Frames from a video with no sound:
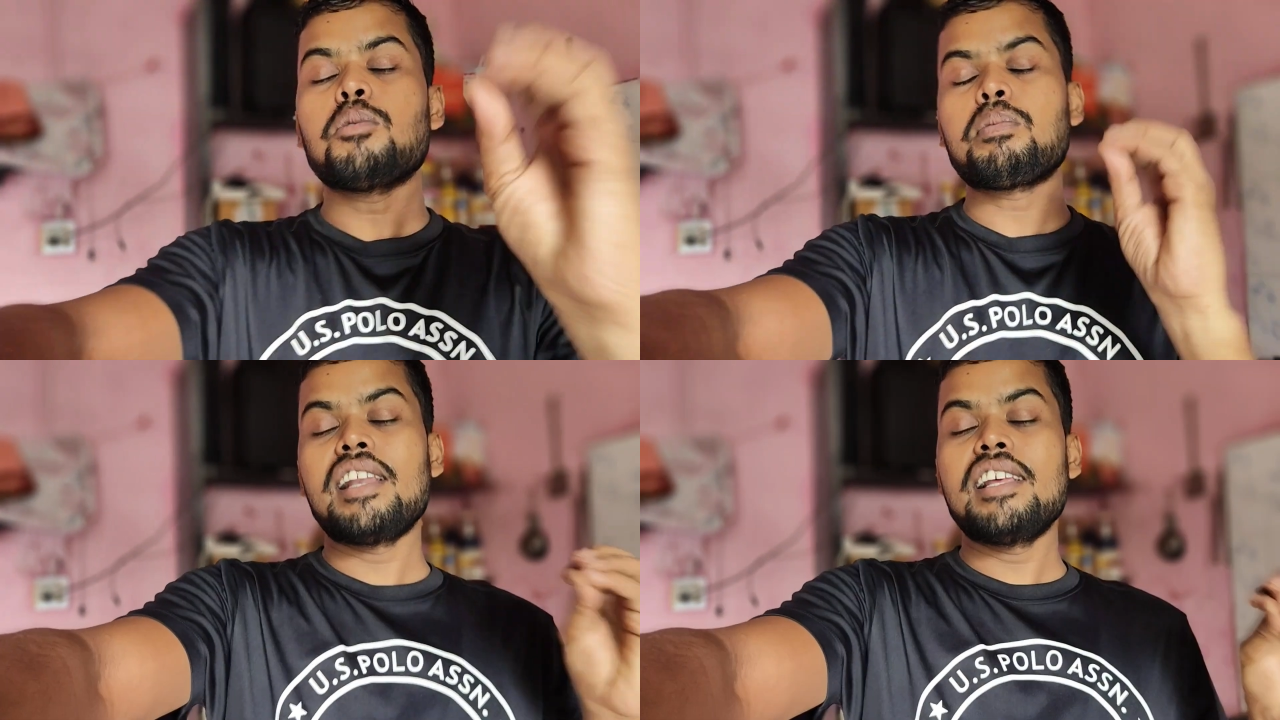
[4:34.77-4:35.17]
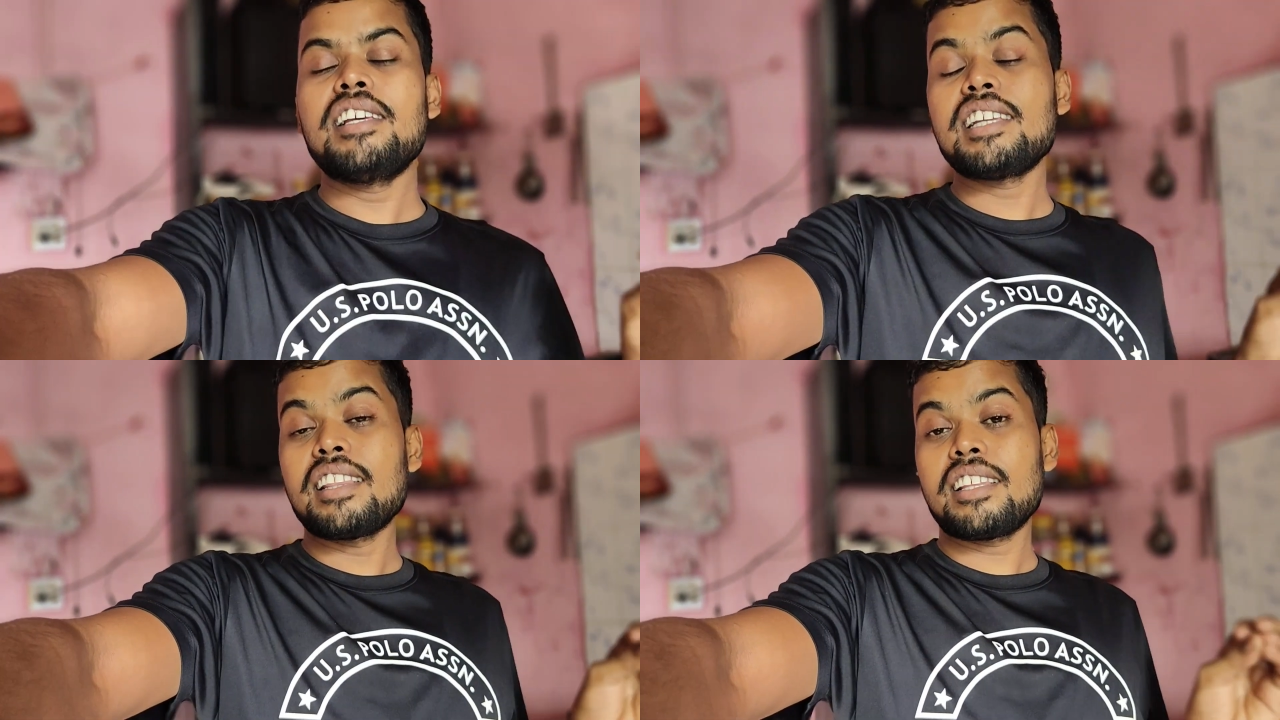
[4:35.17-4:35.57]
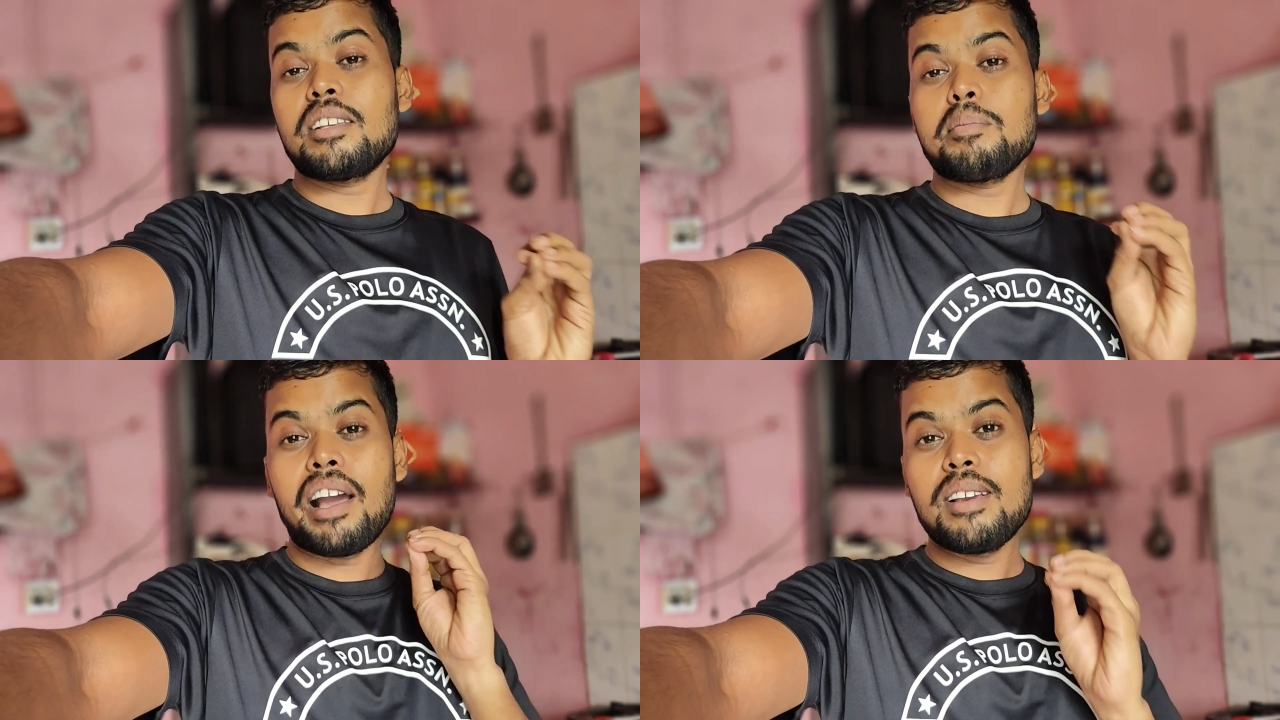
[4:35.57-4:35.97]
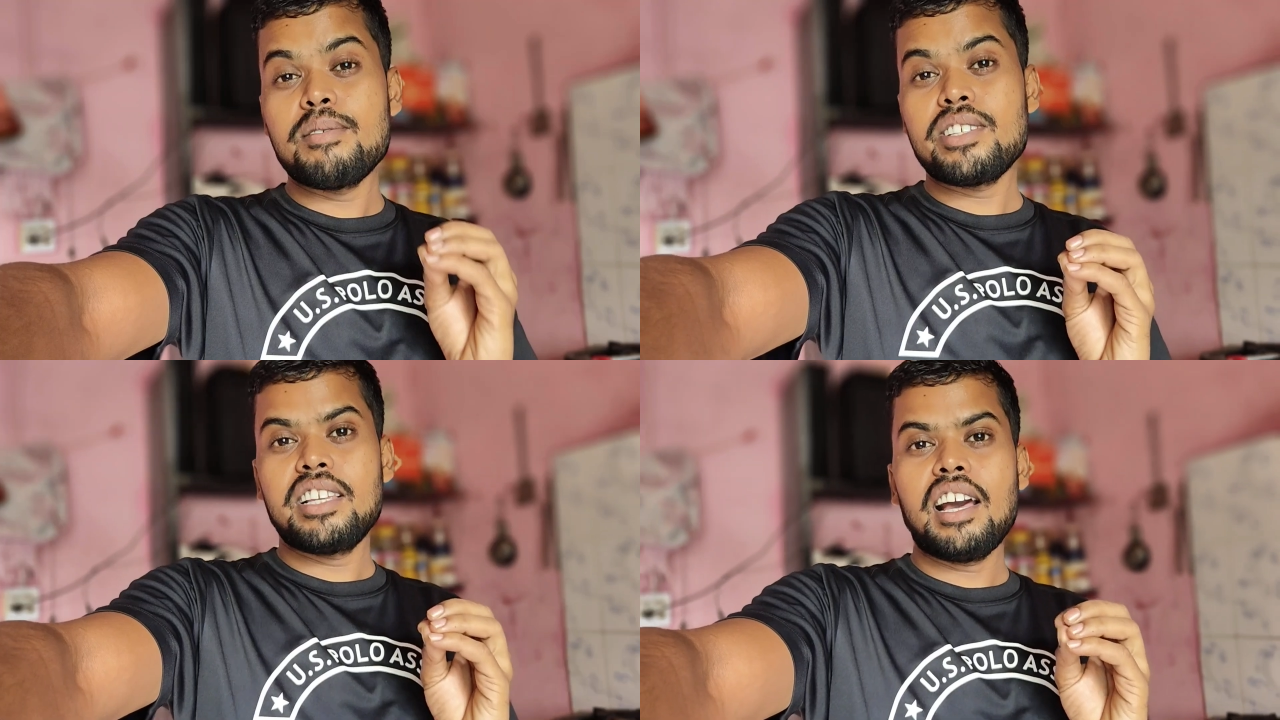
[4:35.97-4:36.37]
तो पहले से जानते थे
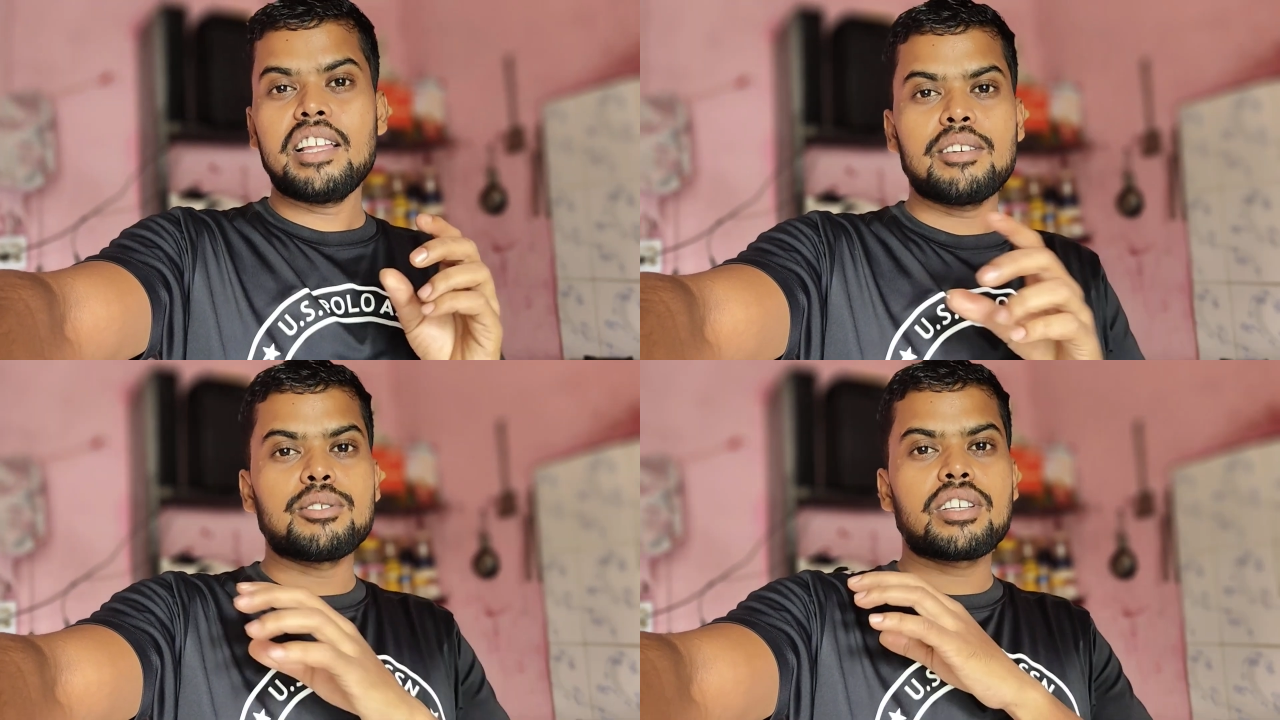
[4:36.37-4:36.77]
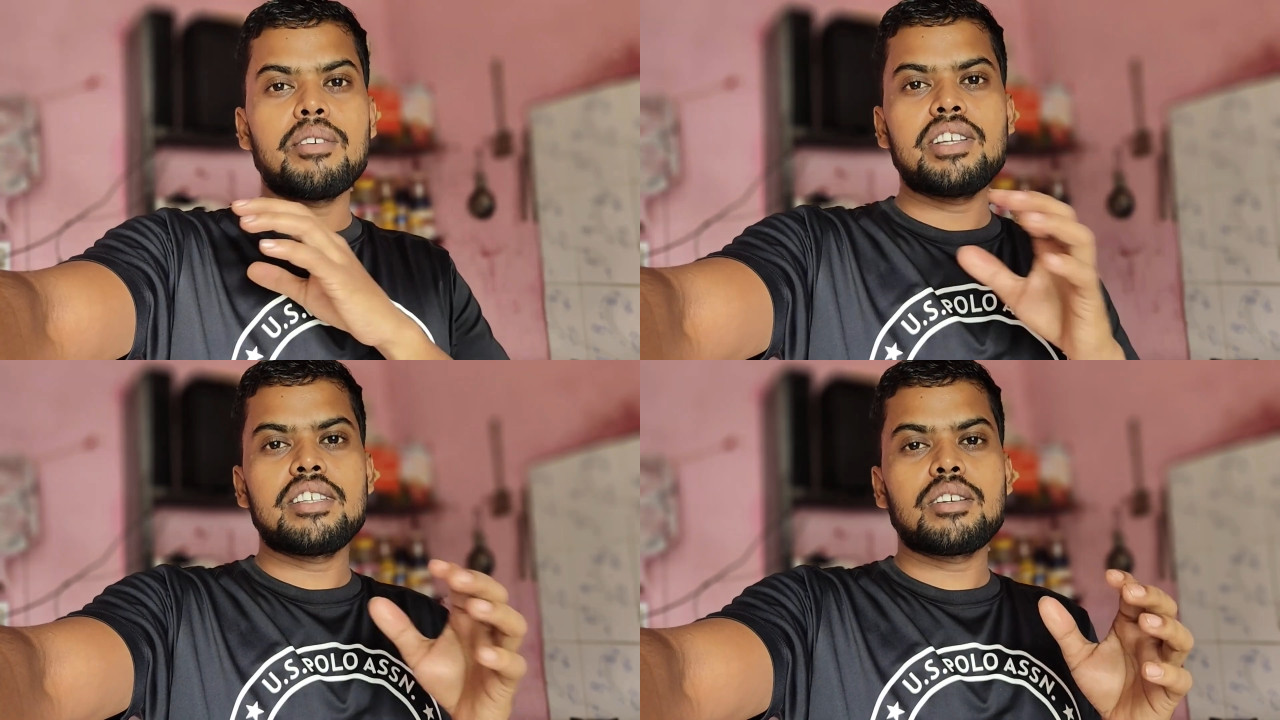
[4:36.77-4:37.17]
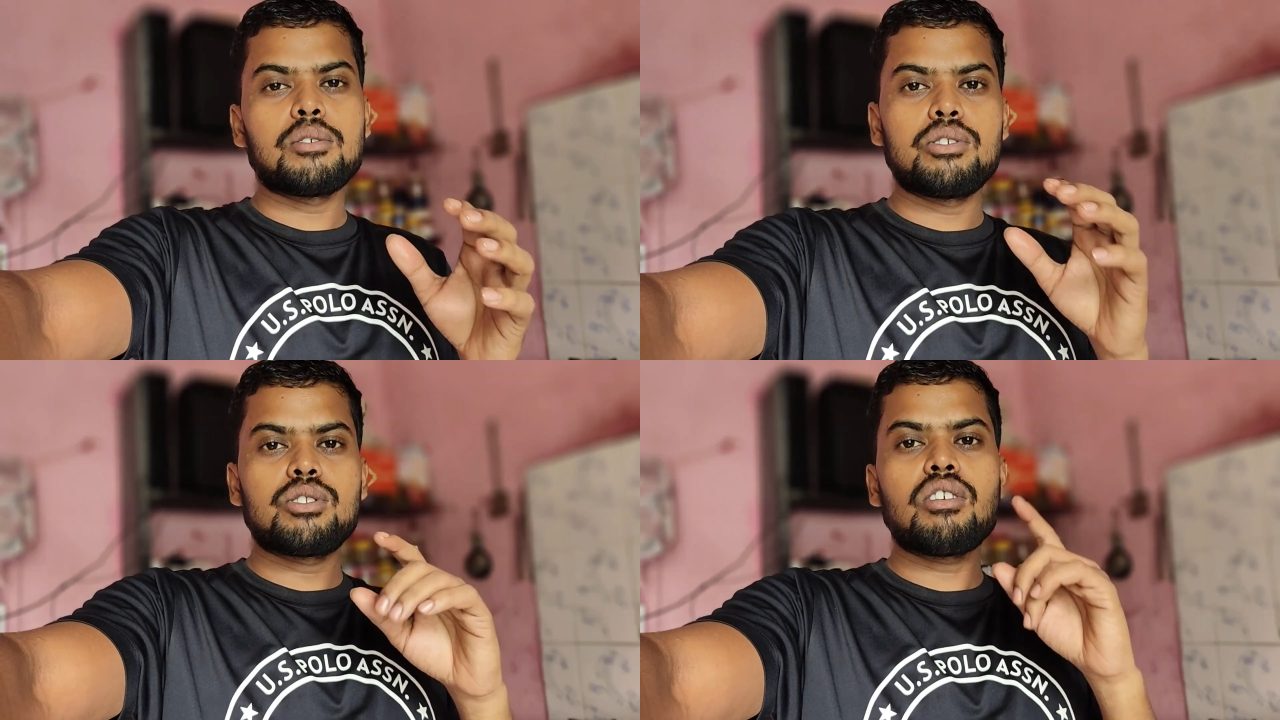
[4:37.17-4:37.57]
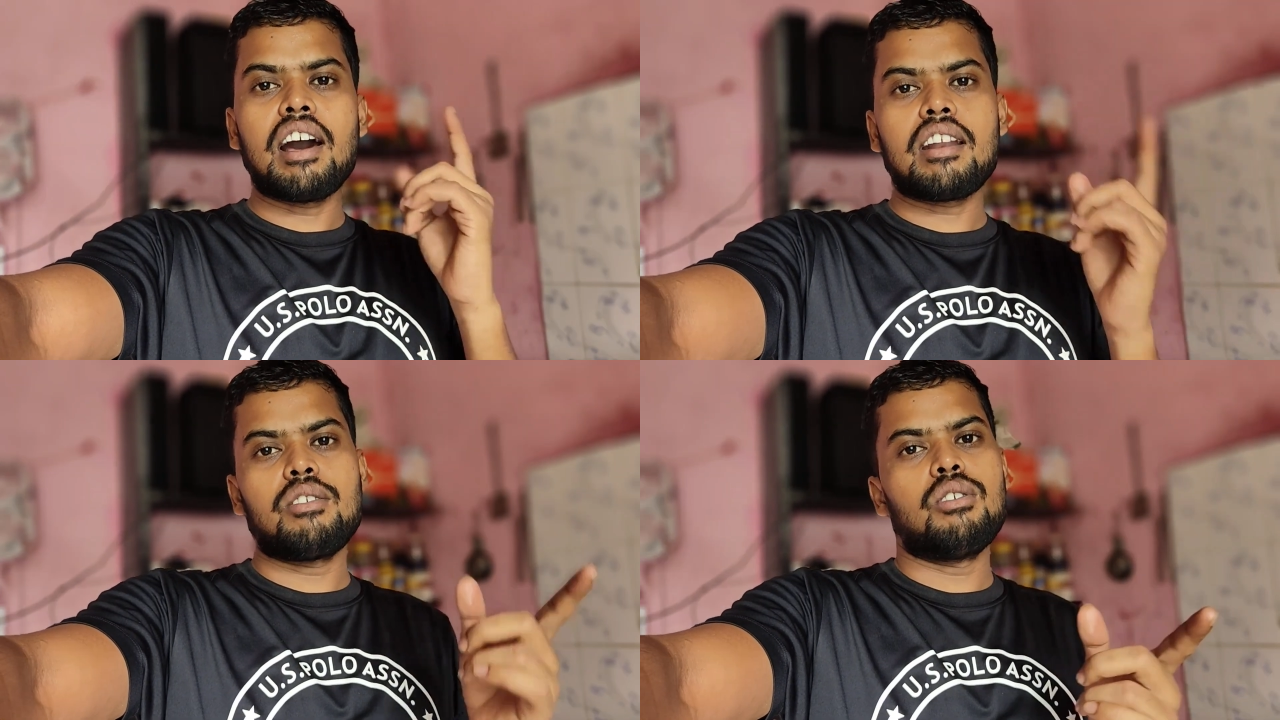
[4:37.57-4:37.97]
जी दिया था उसके वजह कुछ तो
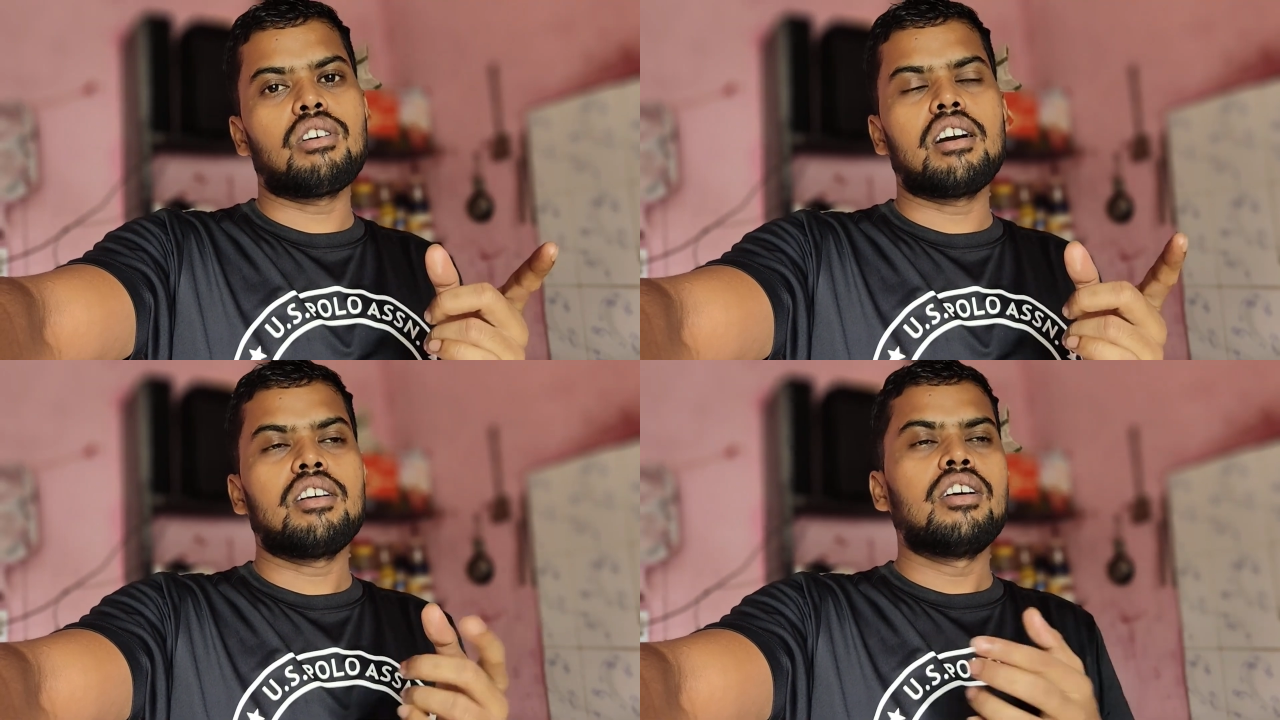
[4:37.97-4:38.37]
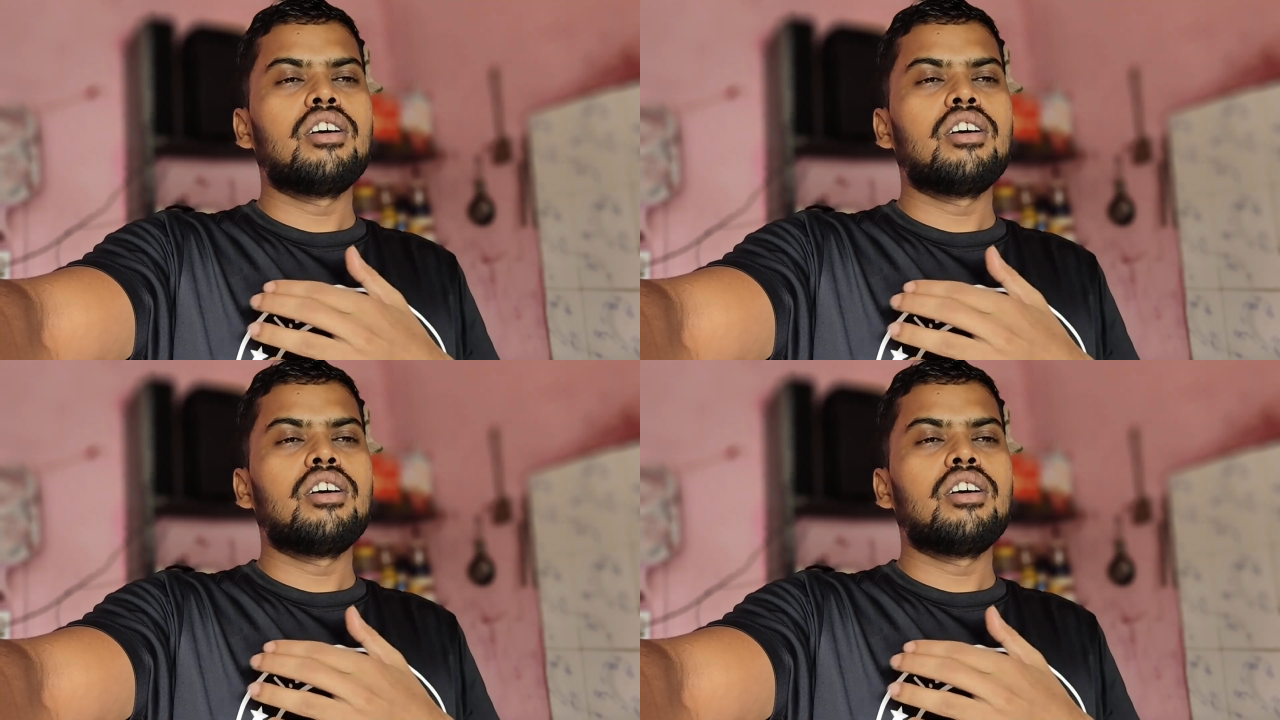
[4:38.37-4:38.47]
कारण होगा